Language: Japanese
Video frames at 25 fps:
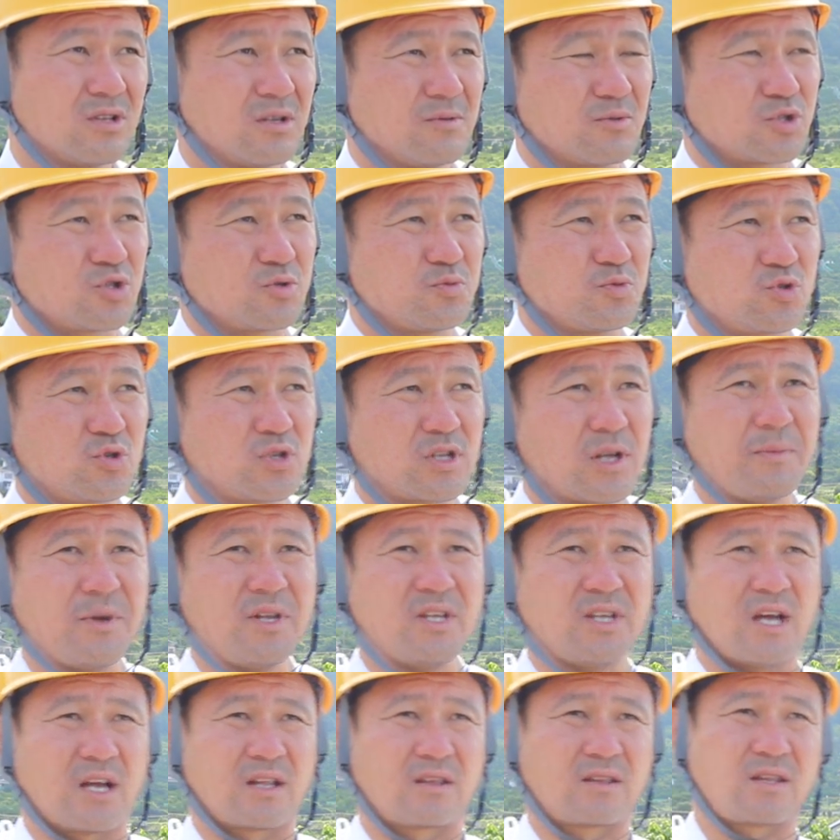でも自分のた
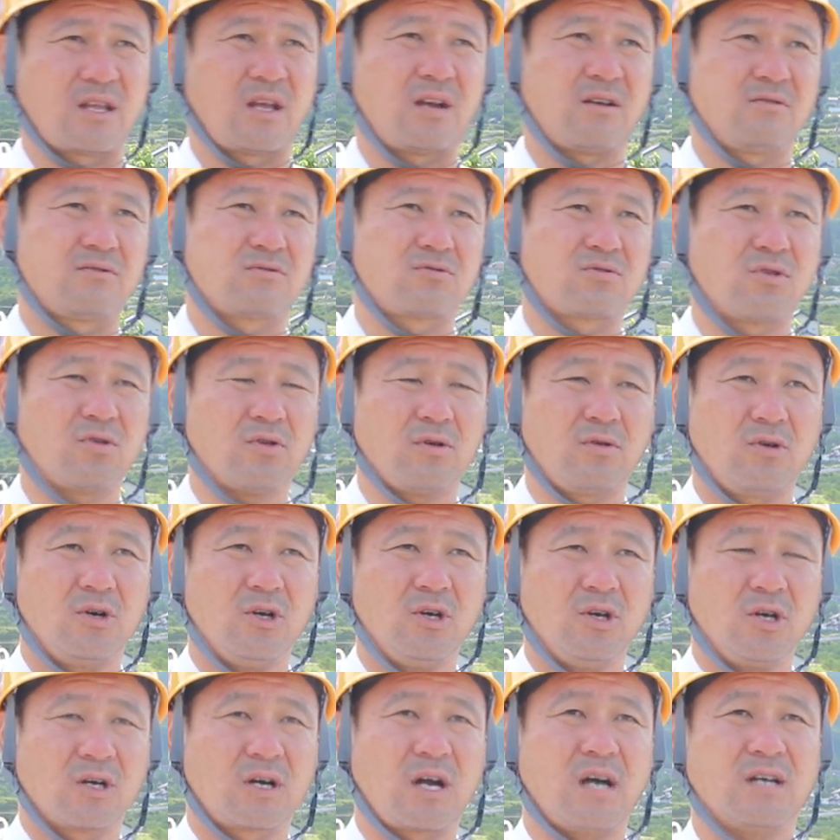めにやってると
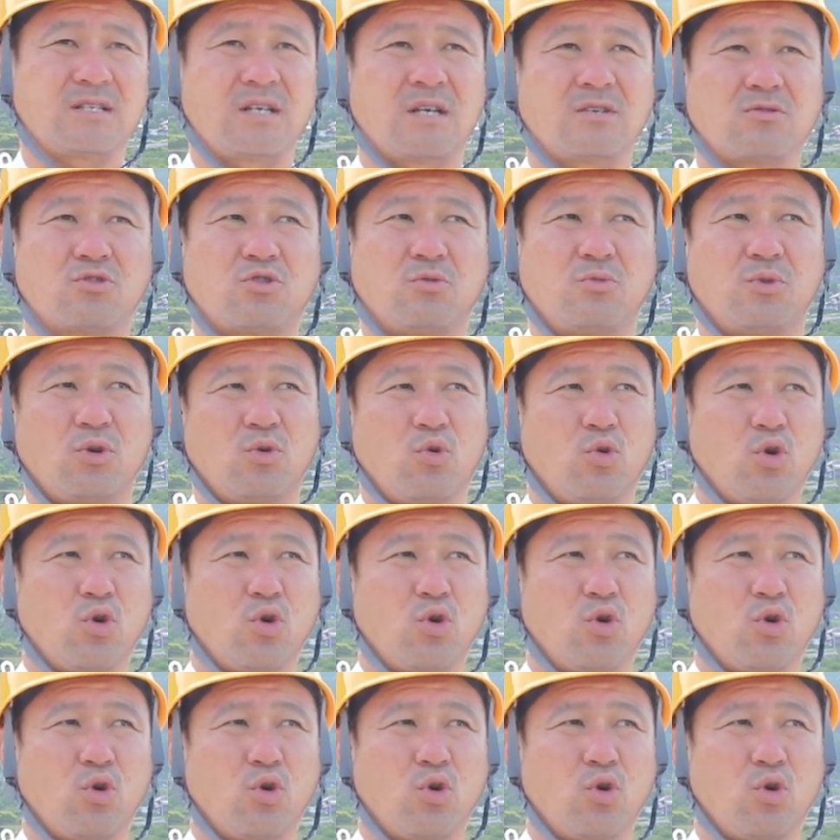会社にとってもいい